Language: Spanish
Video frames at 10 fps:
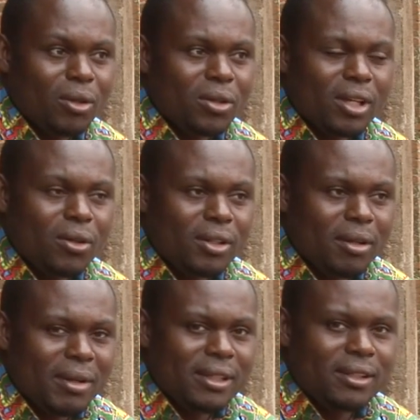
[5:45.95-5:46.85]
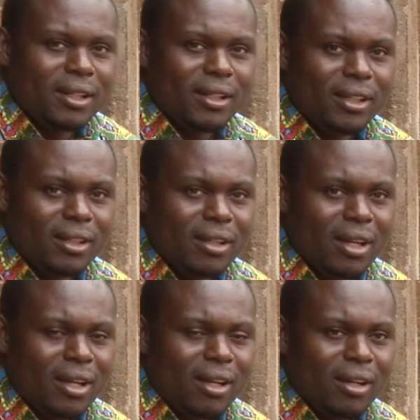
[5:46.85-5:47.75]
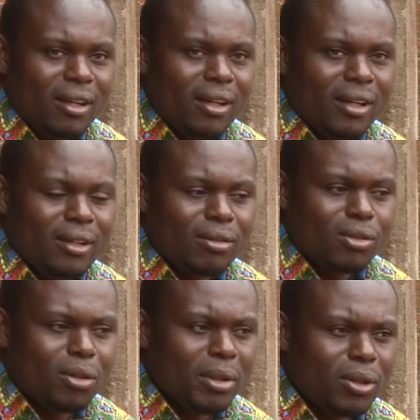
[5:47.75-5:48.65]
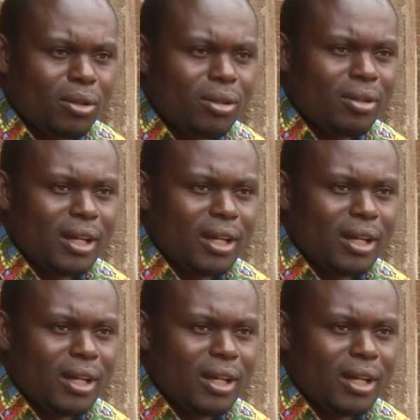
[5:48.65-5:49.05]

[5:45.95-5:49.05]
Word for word: lo que los demás tienen sobre todo